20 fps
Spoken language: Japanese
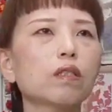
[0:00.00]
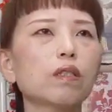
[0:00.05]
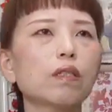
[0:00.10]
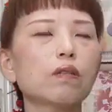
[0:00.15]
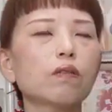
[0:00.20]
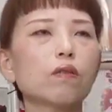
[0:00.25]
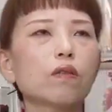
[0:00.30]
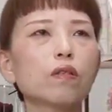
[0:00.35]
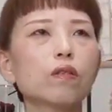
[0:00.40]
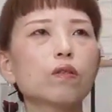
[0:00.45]

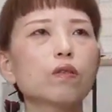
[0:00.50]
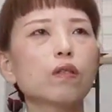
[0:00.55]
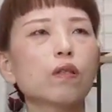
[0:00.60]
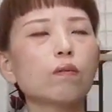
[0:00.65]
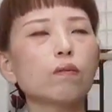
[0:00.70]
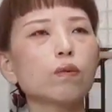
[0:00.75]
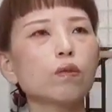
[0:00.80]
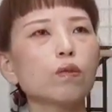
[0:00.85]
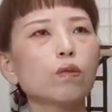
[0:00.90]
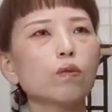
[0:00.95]
たのが
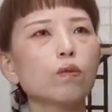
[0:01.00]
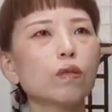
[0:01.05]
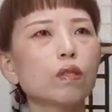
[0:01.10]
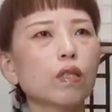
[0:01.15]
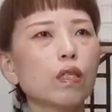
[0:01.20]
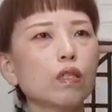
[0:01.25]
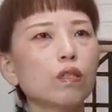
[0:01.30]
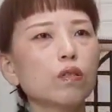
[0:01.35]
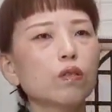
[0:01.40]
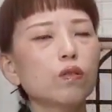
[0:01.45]
多分昭和
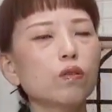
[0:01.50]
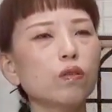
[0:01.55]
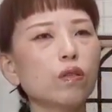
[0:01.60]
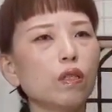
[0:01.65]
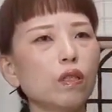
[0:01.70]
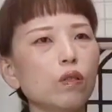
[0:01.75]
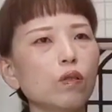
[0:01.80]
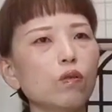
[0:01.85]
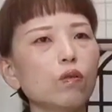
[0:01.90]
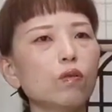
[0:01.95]
さんじゅう
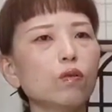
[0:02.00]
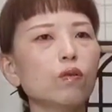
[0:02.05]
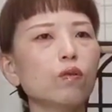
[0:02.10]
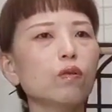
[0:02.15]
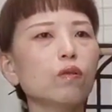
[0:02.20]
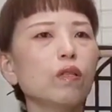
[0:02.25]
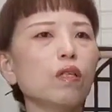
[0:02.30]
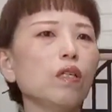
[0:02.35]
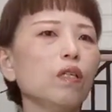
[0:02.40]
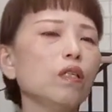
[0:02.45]
ねんよん
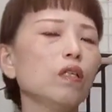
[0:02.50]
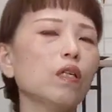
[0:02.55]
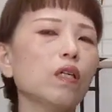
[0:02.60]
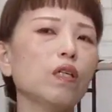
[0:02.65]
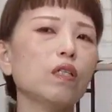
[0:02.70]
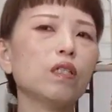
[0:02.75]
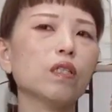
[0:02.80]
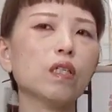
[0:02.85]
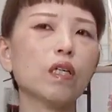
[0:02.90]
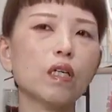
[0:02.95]
じゅうねん
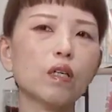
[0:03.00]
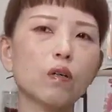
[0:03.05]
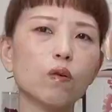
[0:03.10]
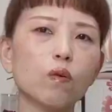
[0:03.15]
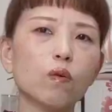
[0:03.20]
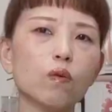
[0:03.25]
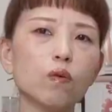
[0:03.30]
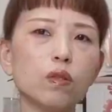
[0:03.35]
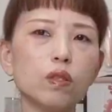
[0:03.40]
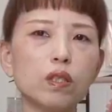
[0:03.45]
だいに結
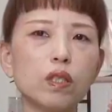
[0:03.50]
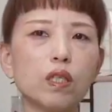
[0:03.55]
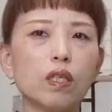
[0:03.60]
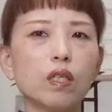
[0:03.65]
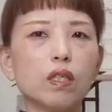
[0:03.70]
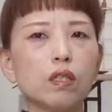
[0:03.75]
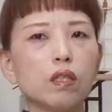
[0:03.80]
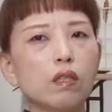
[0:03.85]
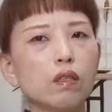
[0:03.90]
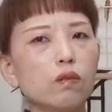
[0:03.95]
婚した
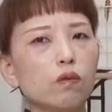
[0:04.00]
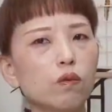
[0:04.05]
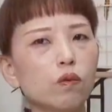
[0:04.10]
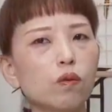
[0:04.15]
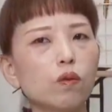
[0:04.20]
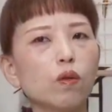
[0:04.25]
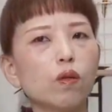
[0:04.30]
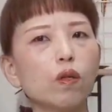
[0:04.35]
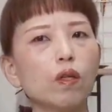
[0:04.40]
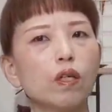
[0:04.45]
方
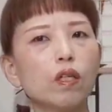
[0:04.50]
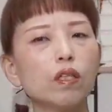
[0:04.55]
の